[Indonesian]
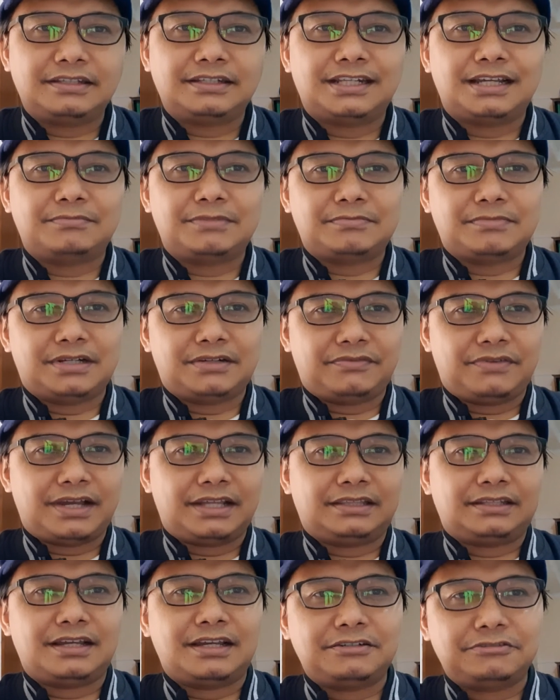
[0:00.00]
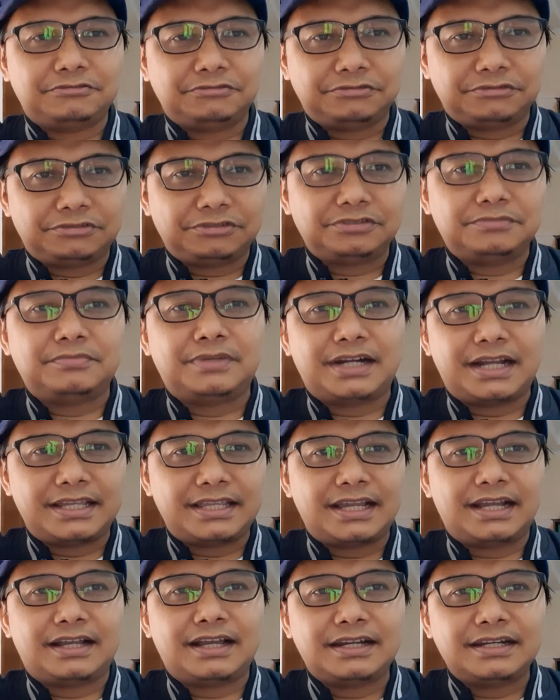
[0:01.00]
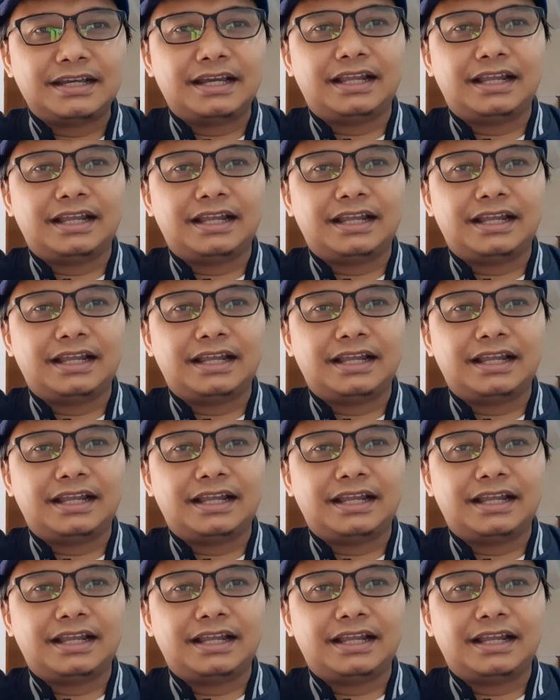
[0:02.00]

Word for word: tidak memanfaatkan untuk menanyakan